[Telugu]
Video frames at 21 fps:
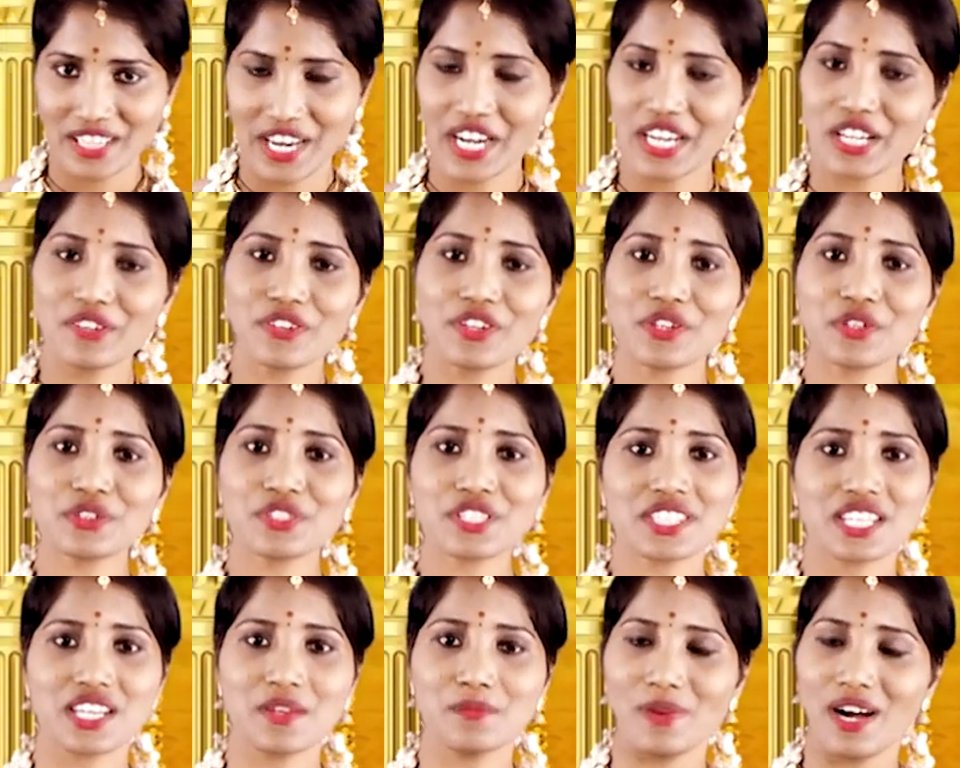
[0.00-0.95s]
ఏడవ రోజు
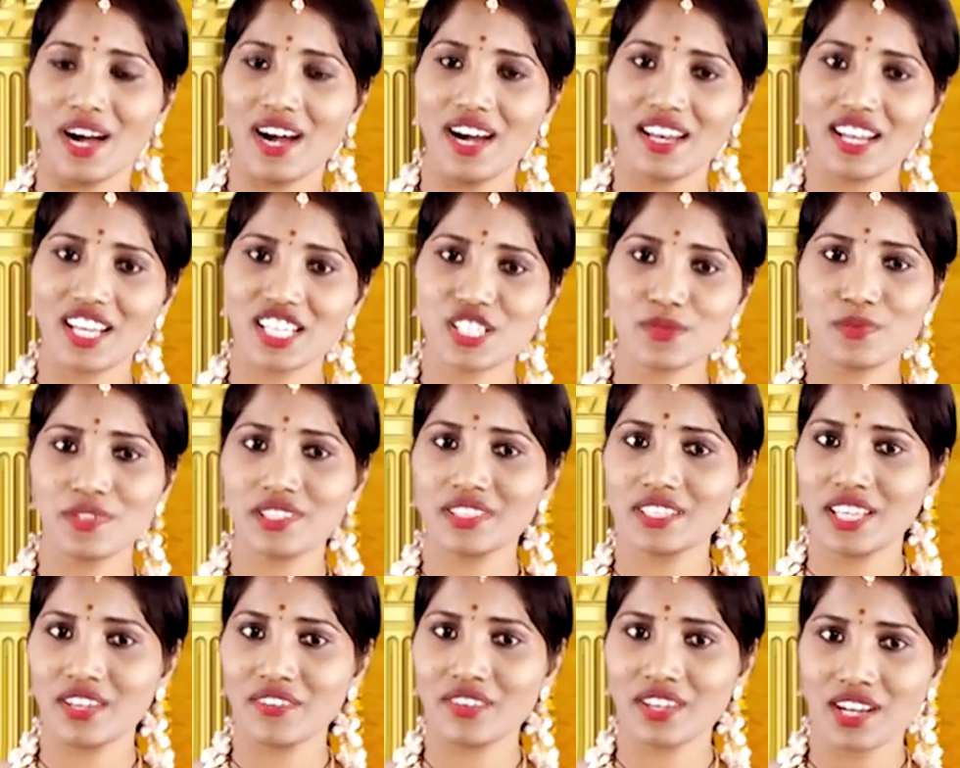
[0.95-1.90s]
శ్రీ మహాలక్ష్మి
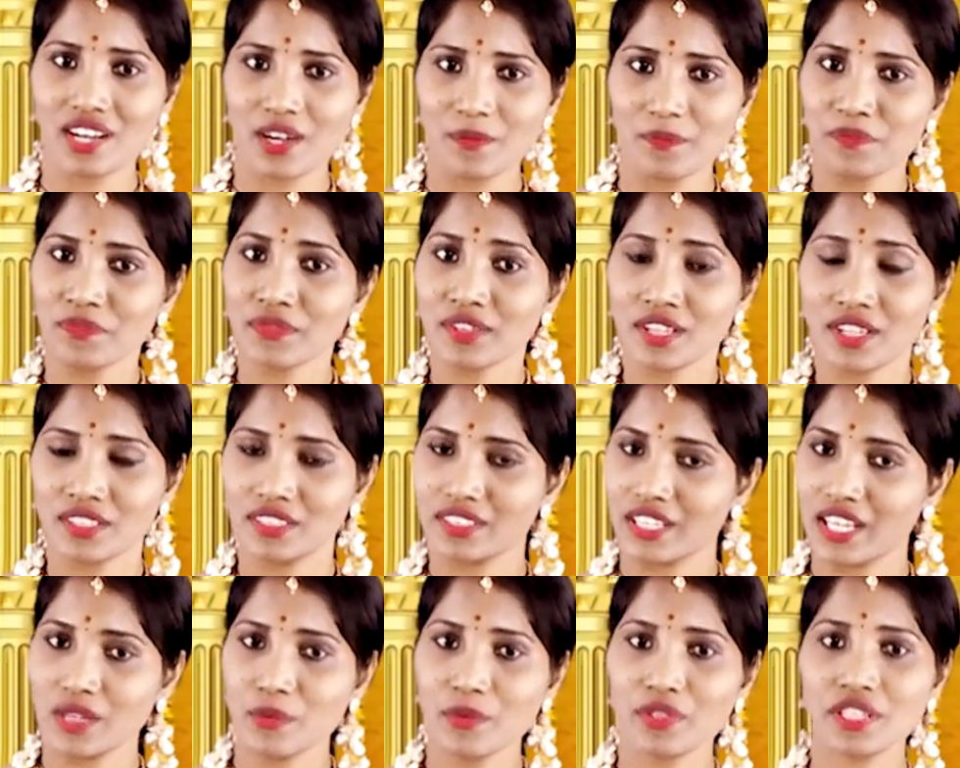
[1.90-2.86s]
దేవిగా
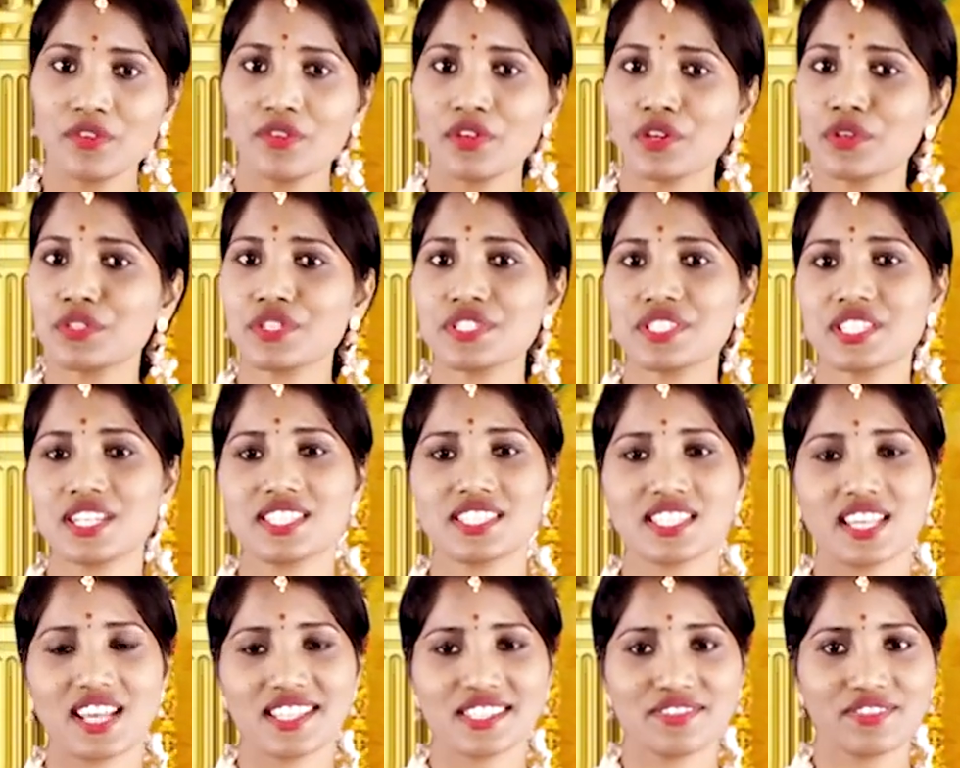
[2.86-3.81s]
ఎనిమిదవ రోజు శ్రీ
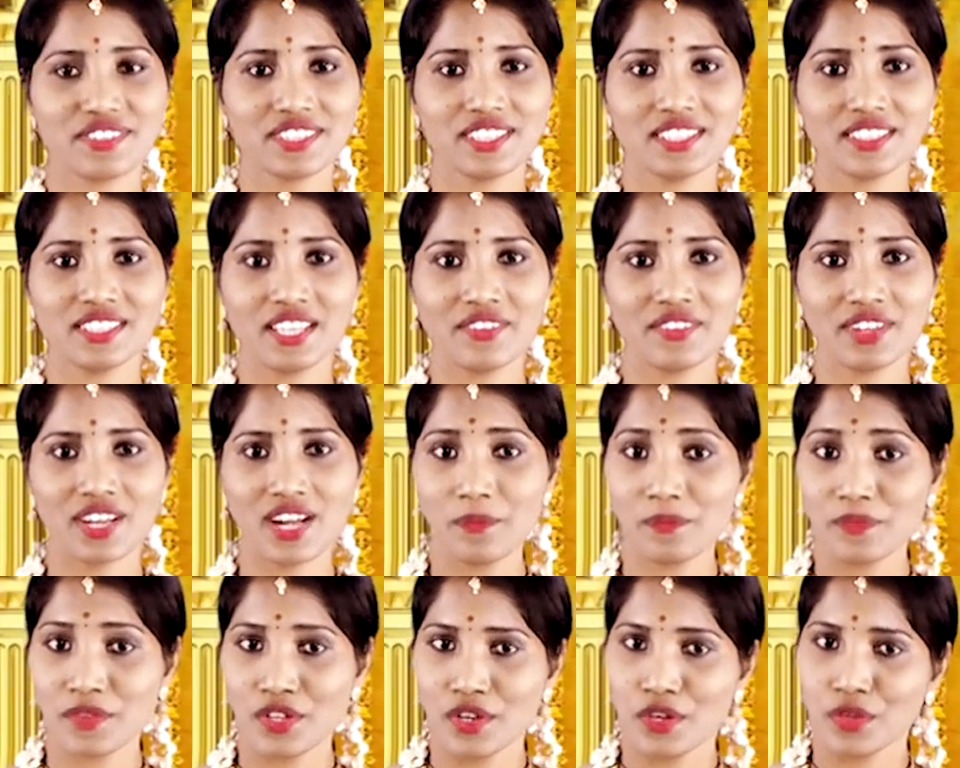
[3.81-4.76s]
సరస్వతీ దేవిగా
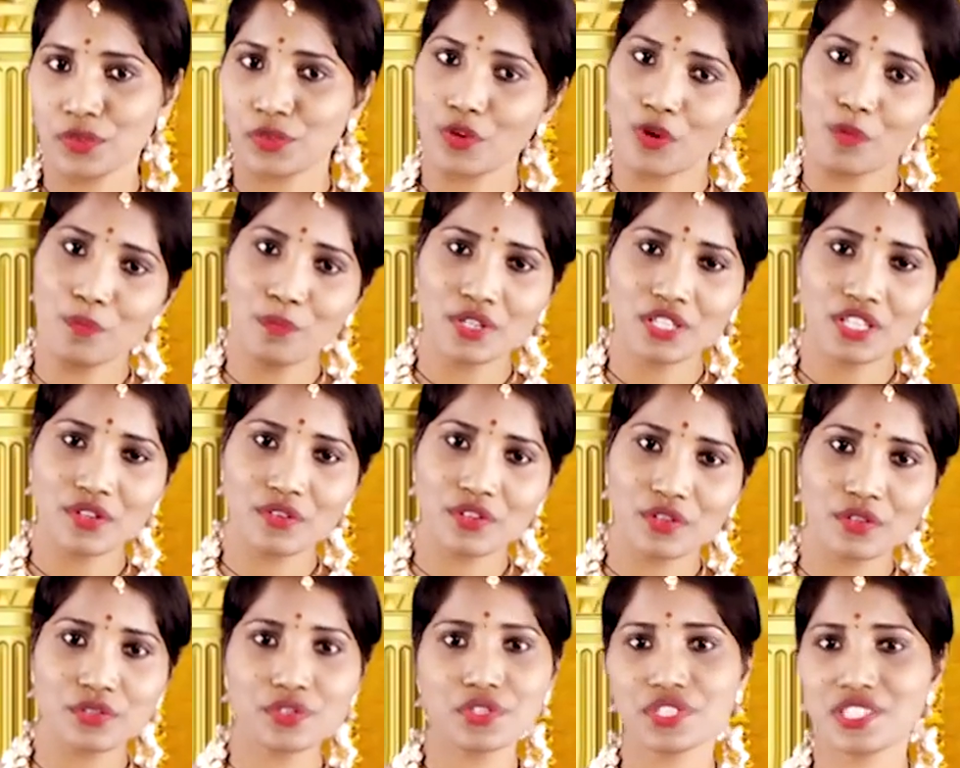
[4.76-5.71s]
తొమ్మిదవ
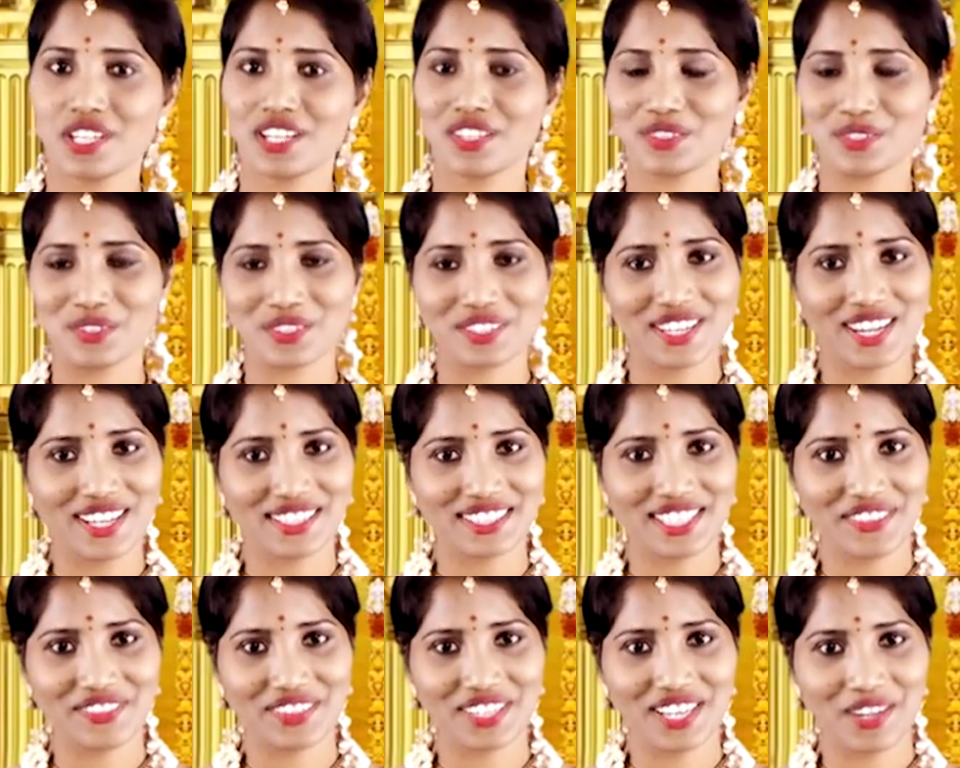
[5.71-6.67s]
రోజు శ్రీ
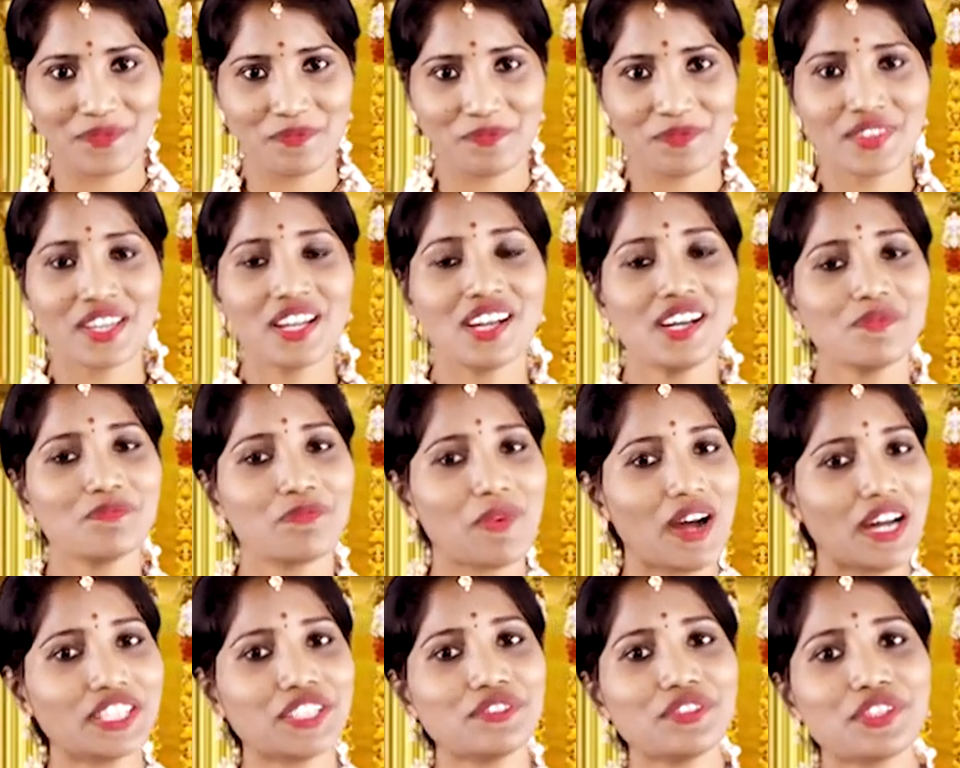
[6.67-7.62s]
దుర్గాదేవిగా
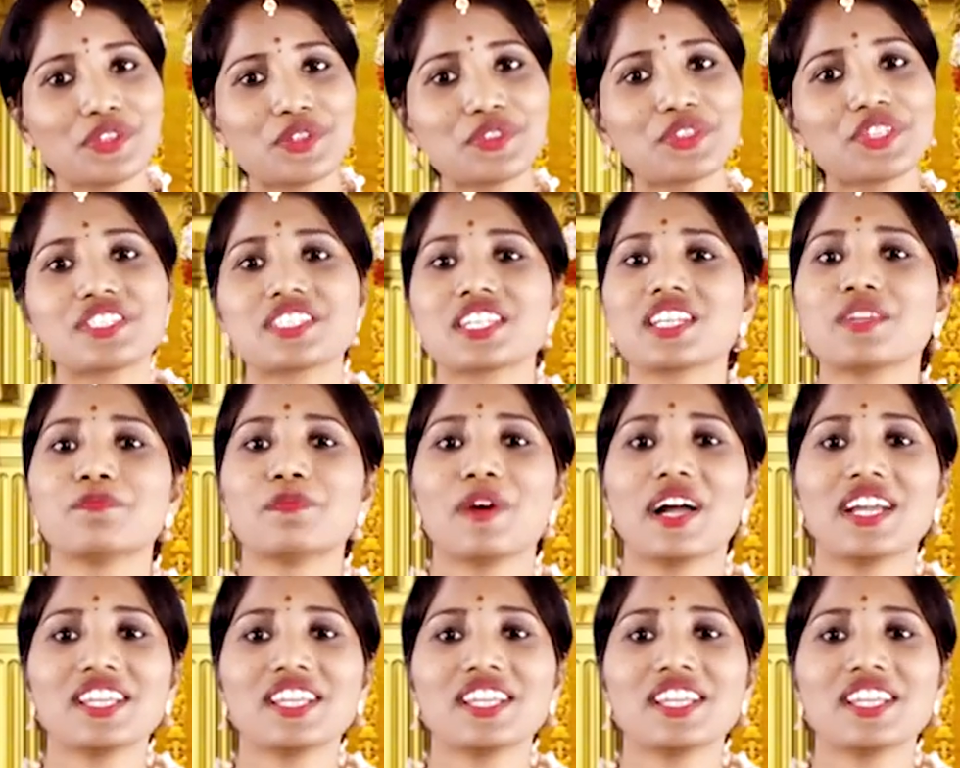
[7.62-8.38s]
పదవ రోజు శ్రీ